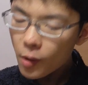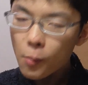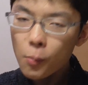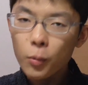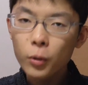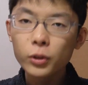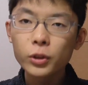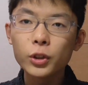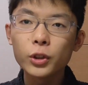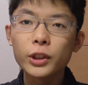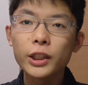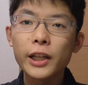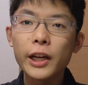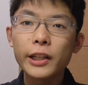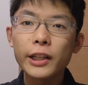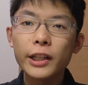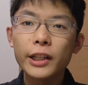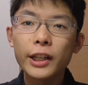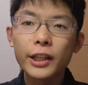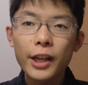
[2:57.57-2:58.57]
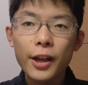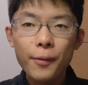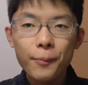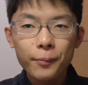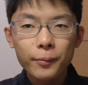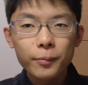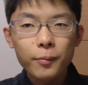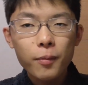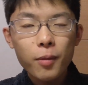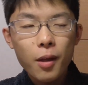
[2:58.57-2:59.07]
僕の苦手なね、
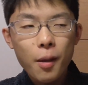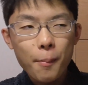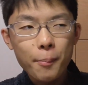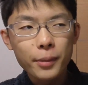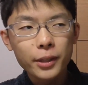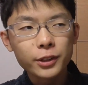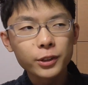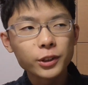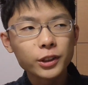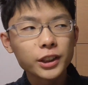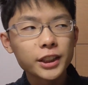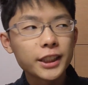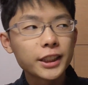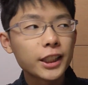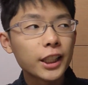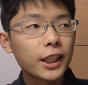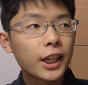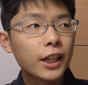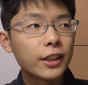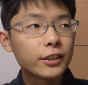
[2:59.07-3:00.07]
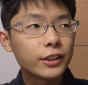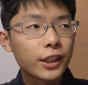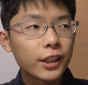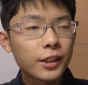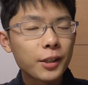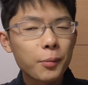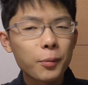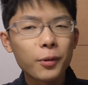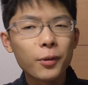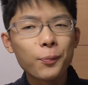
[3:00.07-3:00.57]
ミクロ系大学ね。
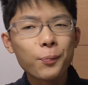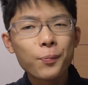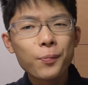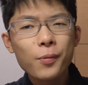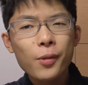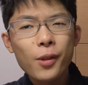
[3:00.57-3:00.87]
でも、